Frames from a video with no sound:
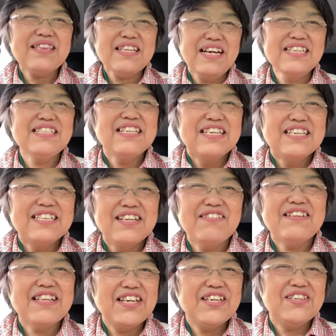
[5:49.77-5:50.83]
はい、で
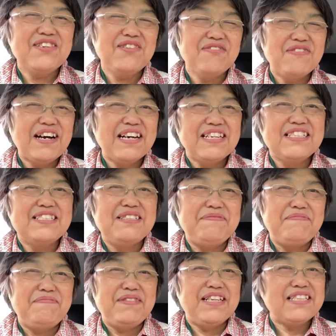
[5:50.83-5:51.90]
はね今日は
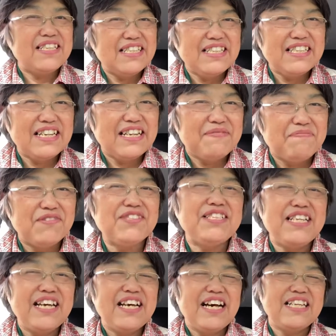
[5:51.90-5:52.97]
皆さんに、ね、もし
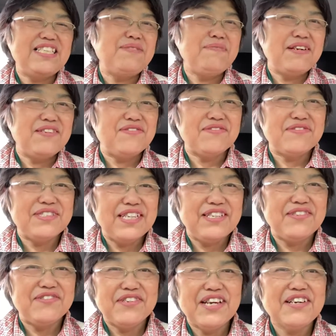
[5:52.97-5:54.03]
ねはちまんろくせ
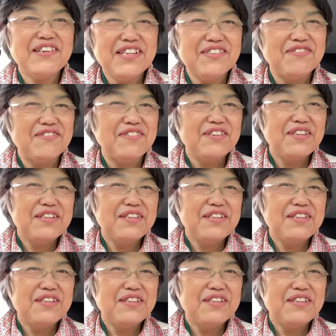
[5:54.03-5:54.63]
んよんひゃくえんの